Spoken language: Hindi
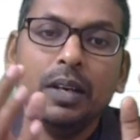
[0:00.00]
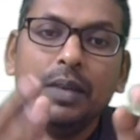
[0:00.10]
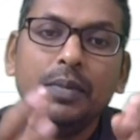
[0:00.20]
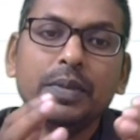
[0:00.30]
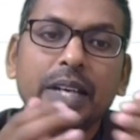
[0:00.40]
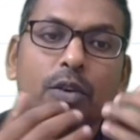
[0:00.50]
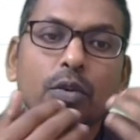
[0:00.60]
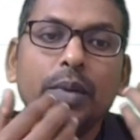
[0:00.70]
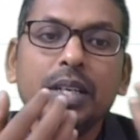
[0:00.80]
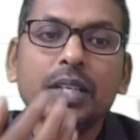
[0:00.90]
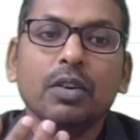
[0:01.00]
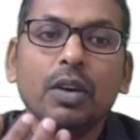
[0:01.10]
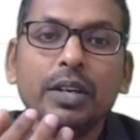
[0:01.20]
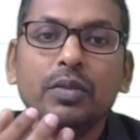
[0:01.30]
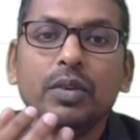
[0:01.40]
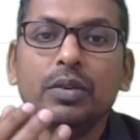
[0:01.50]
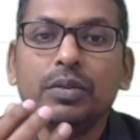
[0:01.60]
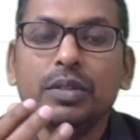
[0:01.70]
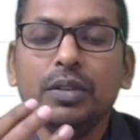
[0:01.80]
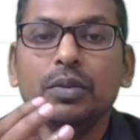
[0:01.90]
इफ जैकोबियन इज नॉट इक्वल टू
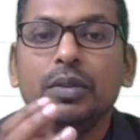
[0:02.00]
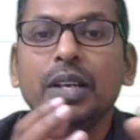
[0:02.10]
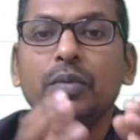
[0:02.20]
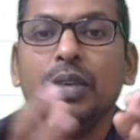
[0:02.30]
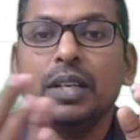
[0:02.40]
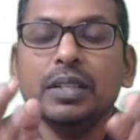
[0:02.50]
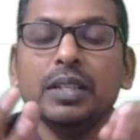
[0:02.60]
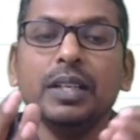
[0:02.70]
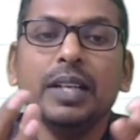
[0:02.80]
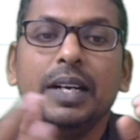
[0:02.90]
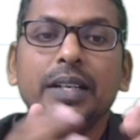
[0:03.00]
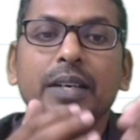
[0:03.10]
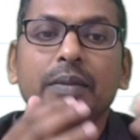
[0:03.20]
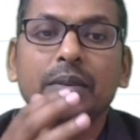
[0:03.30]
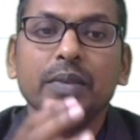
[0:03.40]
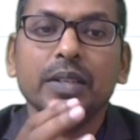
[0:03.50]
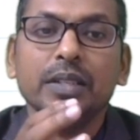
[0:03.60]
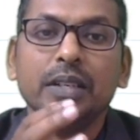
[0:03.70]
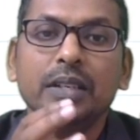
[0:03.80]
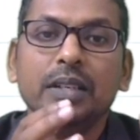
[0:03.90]
जीरो देन वी कैन से दैट गिवन
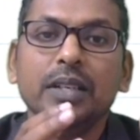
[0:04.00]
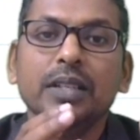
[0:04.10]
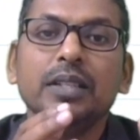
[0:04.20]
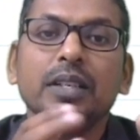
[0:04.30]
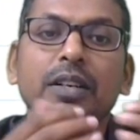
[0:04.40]
फंक्शन इज